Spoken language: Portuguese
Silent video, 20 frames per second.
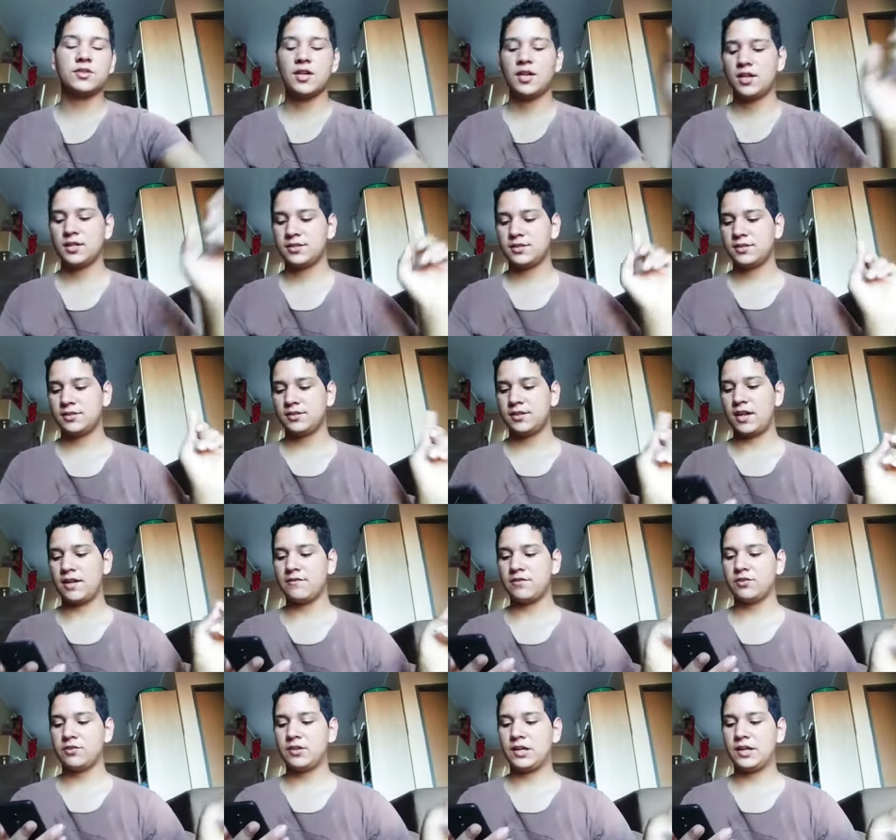se inscreva
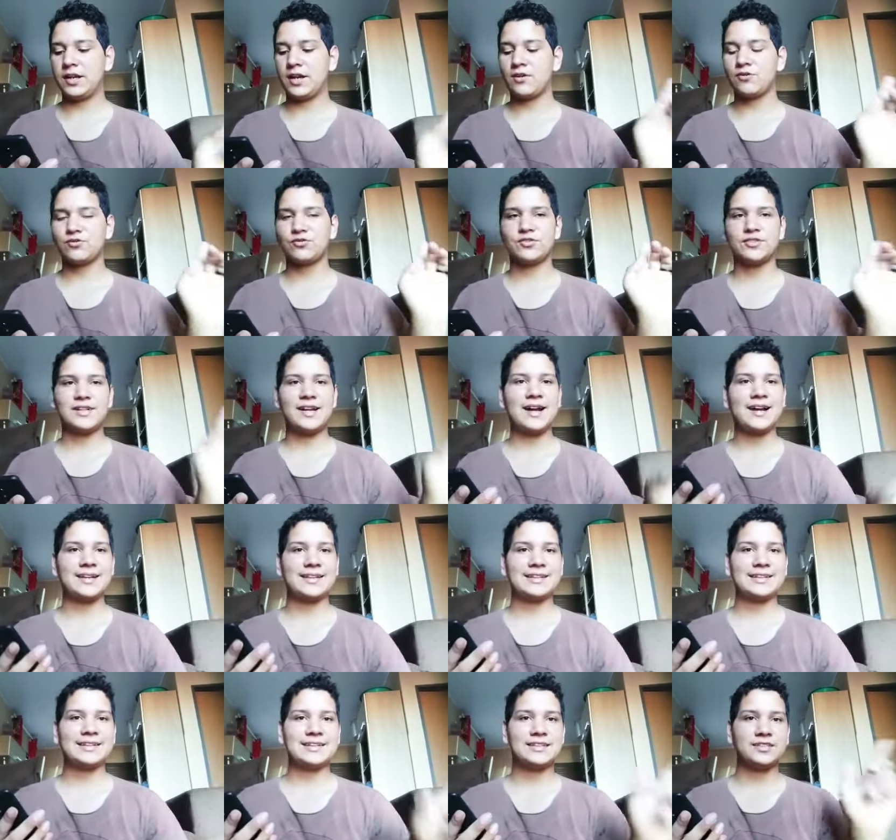no canal já aqui
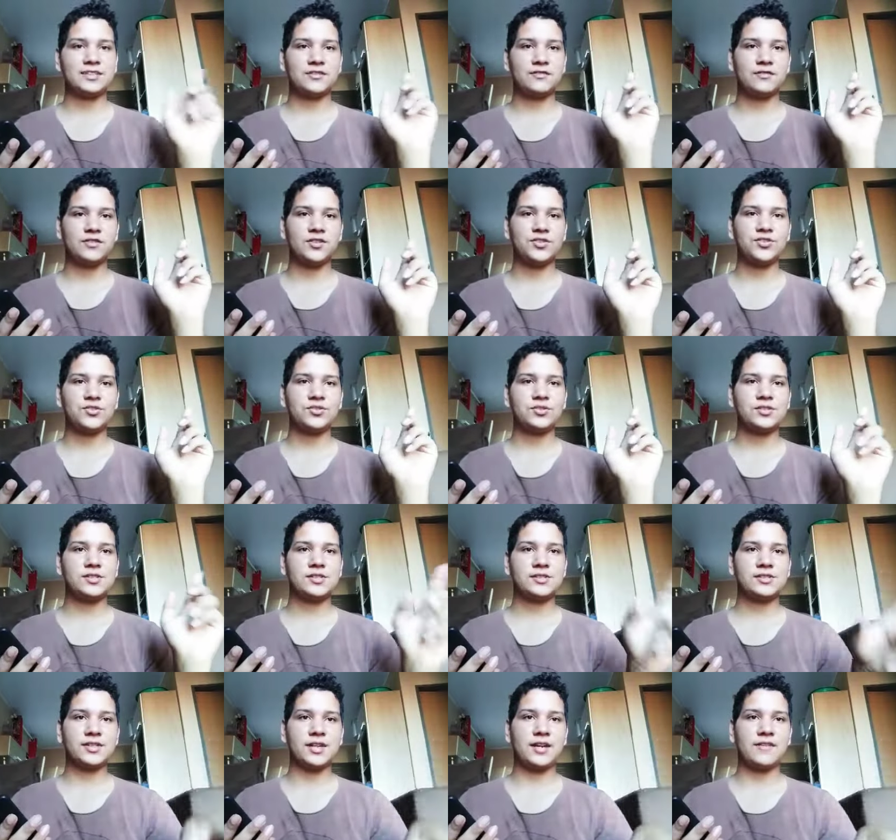nesse vídeo, se
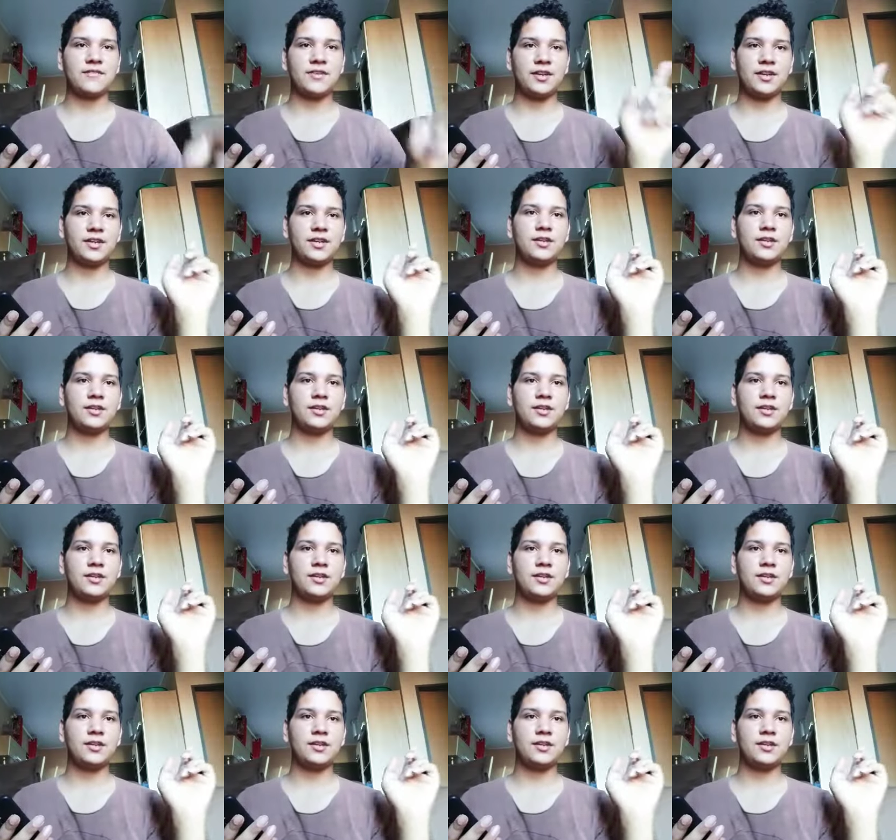inscreve aí,